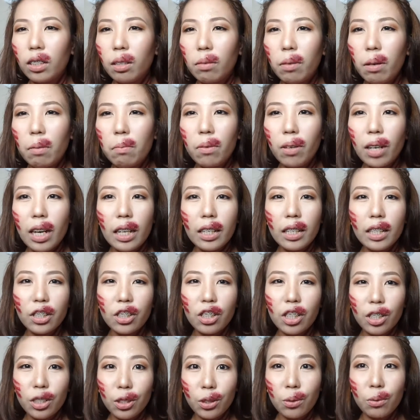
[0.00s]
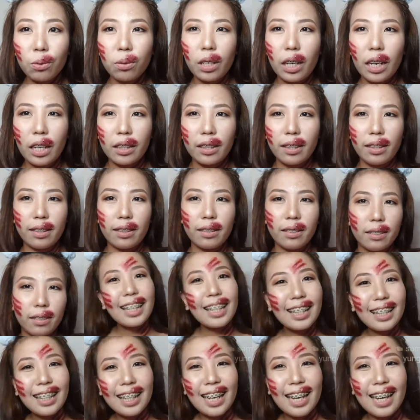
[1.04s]
Di ba mukha na siyang sugat?
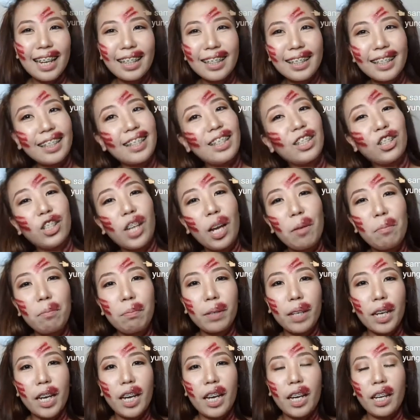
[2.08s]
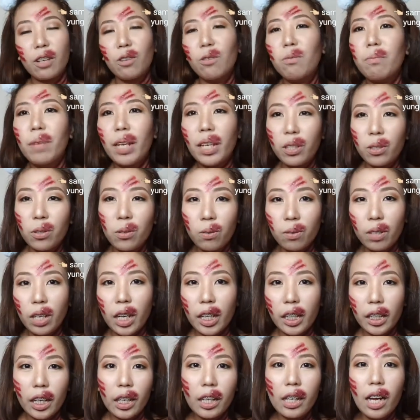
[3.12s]
And next, syempre, kung may
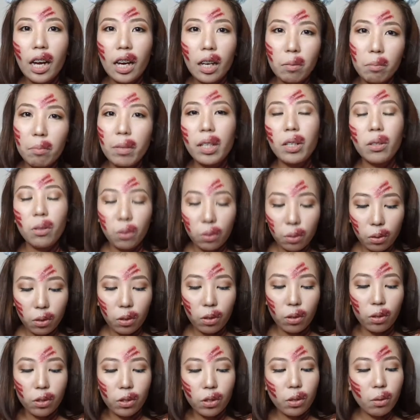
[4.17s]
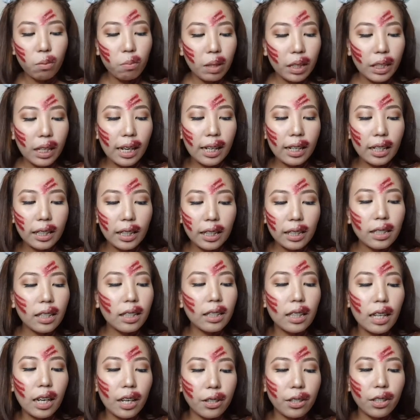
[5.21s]
sugat, kailangan may dugo. So,
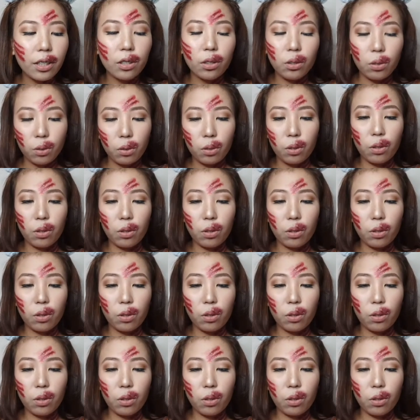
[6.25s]
maglalagay na tayo ng